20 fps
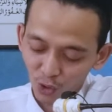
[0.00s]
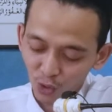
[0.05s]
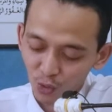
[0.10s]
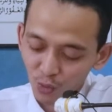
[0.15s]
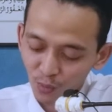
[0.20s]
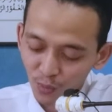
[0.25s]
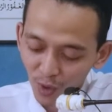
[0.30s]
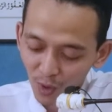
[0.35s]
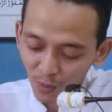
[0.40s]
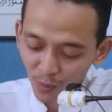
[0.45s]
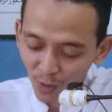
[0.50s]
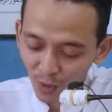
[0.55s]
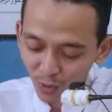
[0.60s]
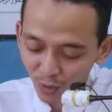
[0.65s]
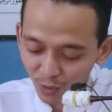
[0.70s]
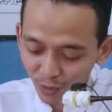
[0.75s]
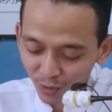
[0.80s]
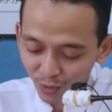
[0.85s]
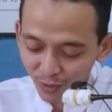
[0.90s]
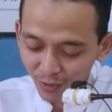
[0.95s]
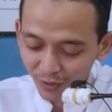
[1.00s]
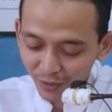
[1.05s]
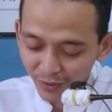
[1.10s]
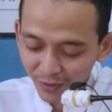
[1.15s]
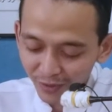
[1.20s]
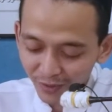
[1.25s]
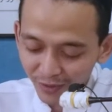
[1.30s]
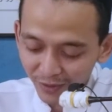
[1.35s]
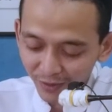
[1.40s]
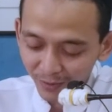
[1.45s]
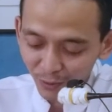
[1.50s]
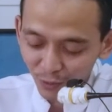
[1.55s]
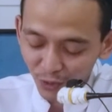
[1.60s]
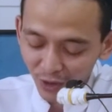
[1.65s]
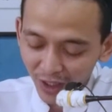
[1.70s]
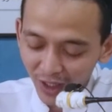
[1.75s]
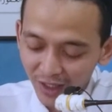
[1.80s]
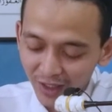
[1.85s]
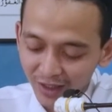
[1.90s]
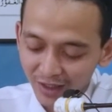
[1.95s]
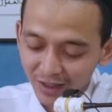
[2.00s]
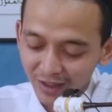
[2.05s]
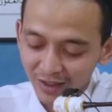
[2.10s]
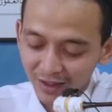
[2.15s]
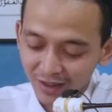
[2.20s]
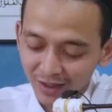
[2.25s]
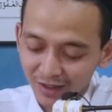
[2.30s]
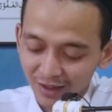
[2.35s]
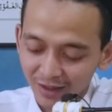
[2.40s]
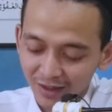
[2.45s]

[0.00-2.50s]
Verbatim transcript: kok umpama mulai